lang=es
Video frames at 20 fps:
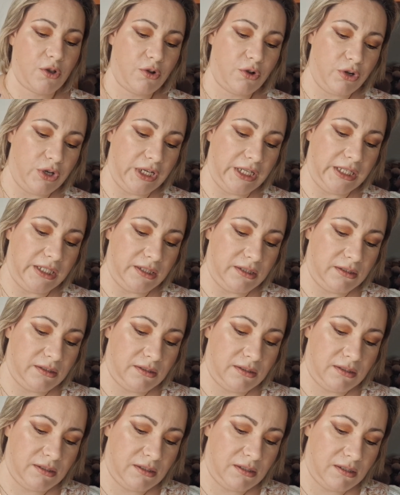Jolín,
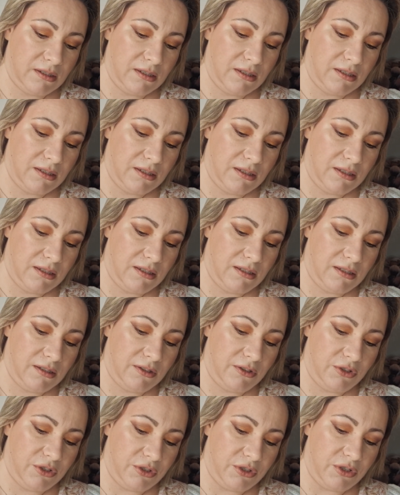
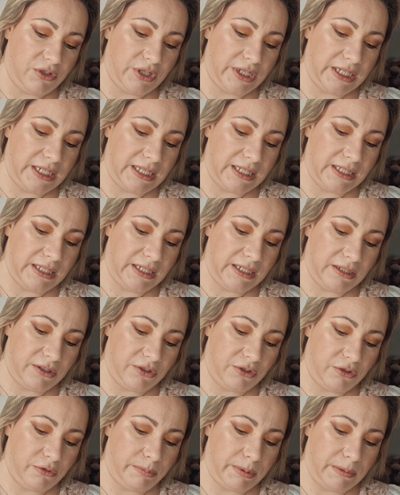yo que lo quería tener
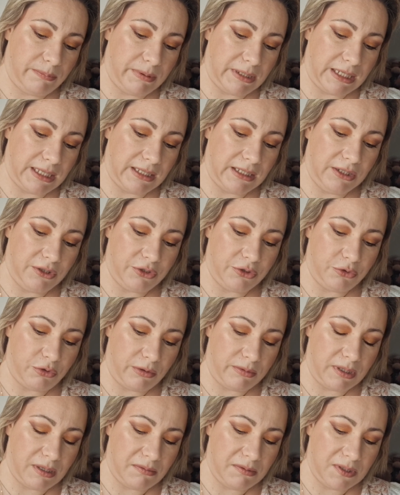todo preparadito, no
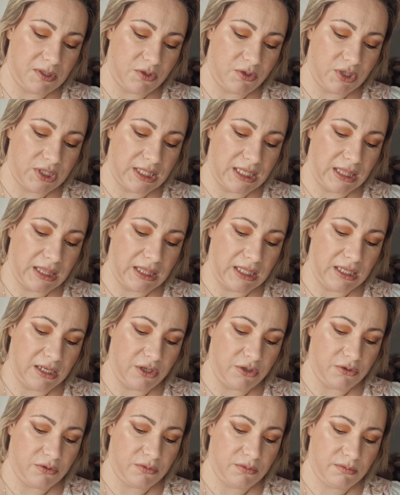había visto este
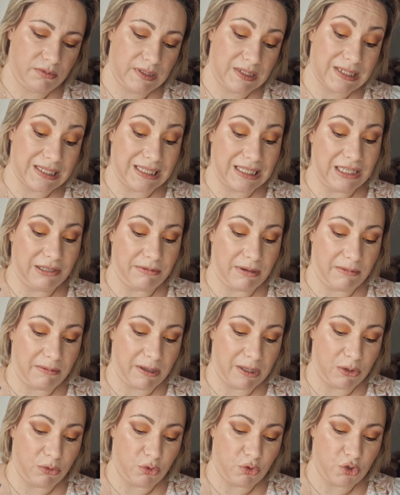celo. Es que
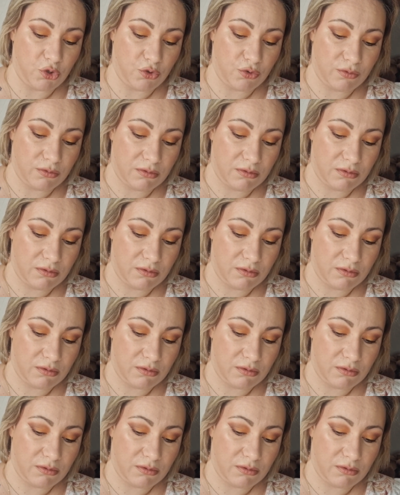llevaba dos.